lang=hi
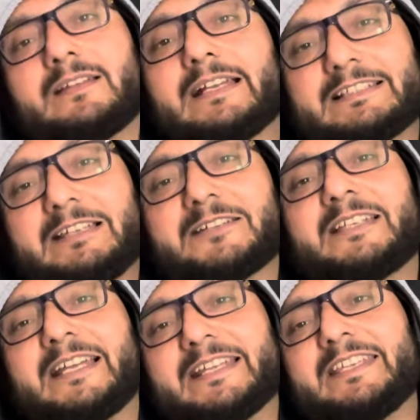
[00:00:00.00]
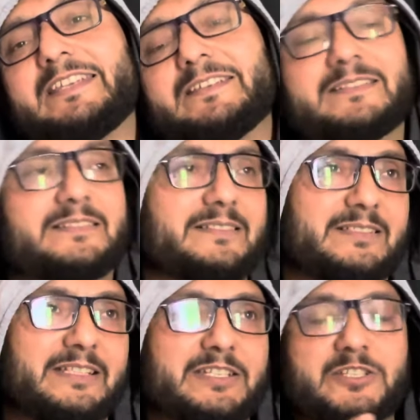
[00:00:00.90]
ऐसा लगता है कि
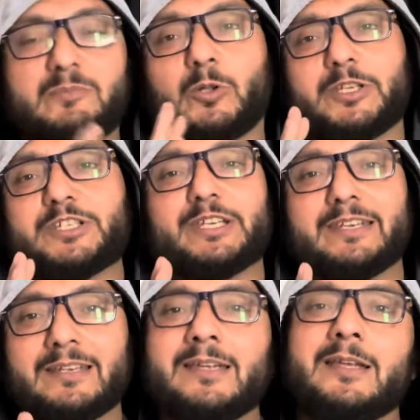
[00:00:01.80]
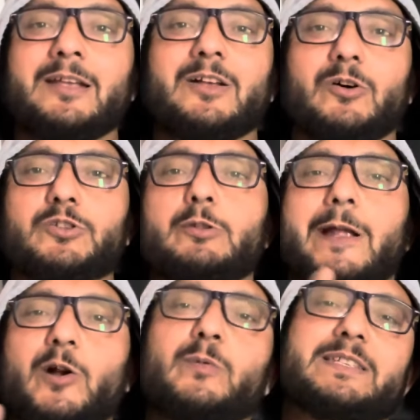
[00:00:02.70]
ये टीचर बहुत अच्छे हैं और जो
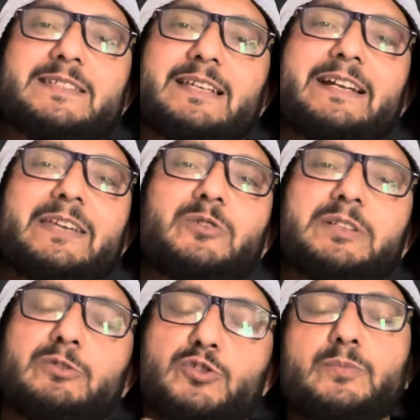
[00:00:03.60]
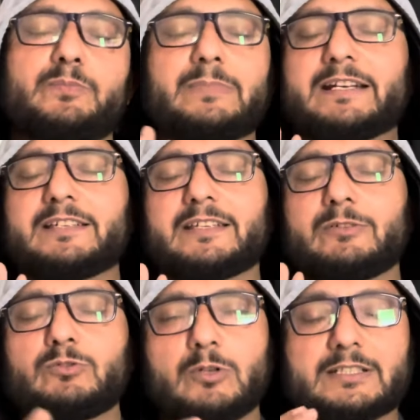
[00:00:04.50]
लाखों बच्चे सेलेक्ट नहीं होते वो चुप बैठ जाते
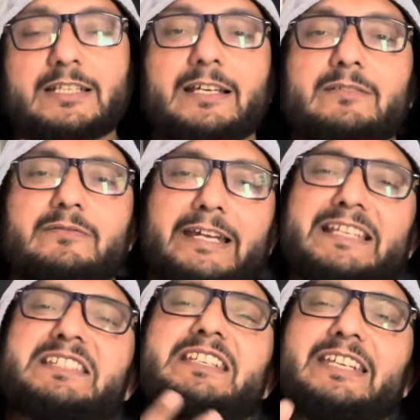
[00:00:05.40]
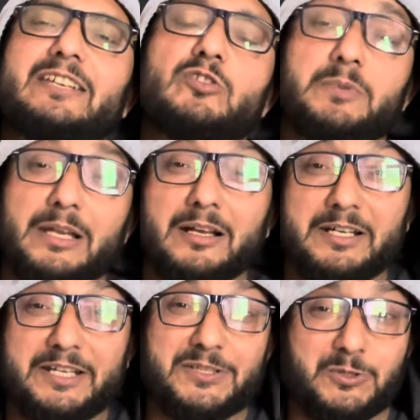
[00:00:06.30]
हैं उनको लगता है यार वैकेंसी नहीं है तो हम क्या करें
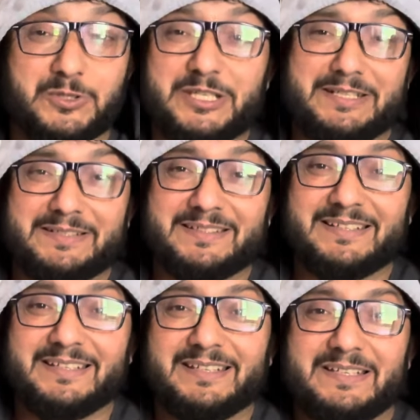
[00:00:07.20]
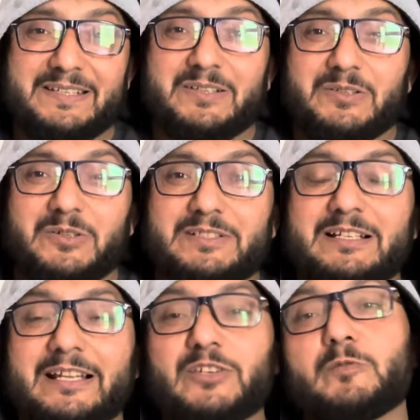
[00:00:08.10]
टीचर तो अच्छे हैं और
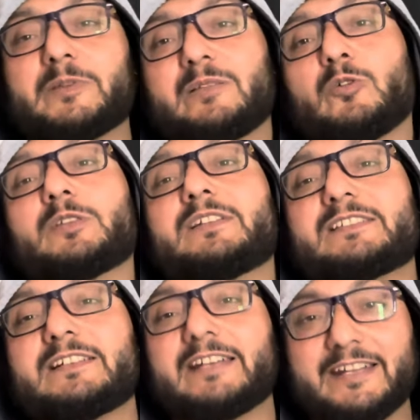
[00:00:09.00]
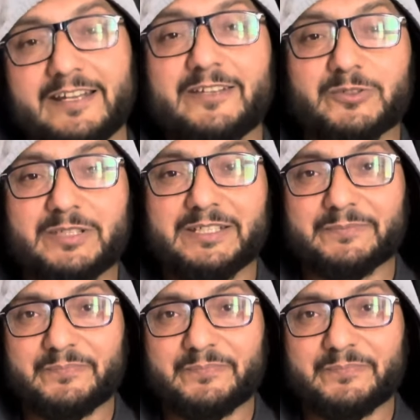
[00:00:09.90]
सरकारी जॉब में तो बहुत अनसनट्रेटेड ही होती है